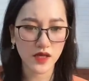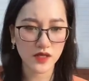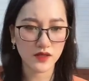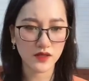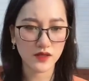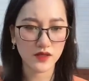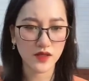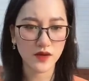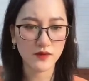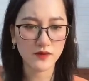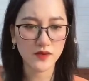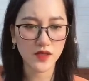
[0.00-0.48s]
Tử
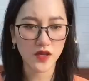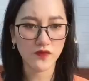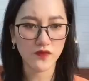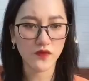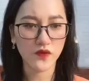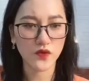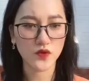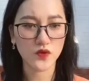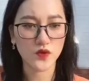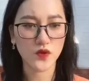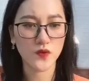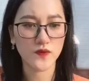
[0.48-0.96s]
Thâm thấy
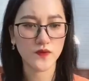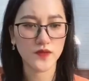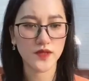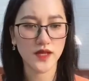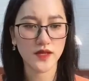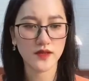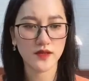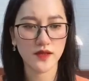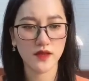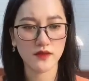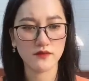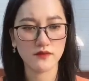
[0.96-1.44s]
Phủ Dung xác
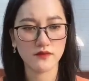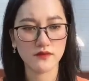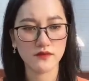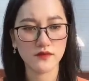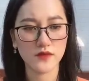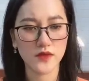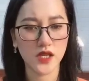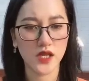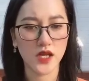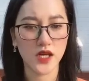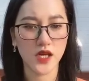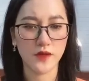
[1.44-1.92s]
nhận
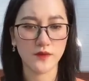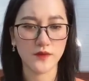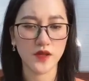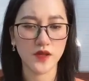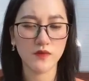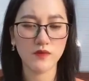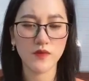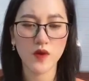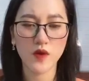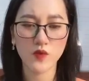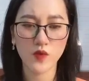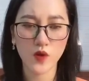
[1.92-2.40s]
Thì lập
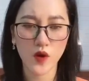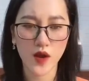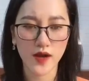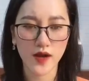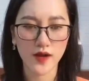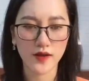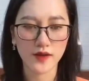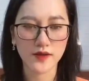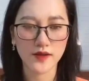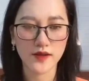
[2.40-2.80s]
tức bốc hỏa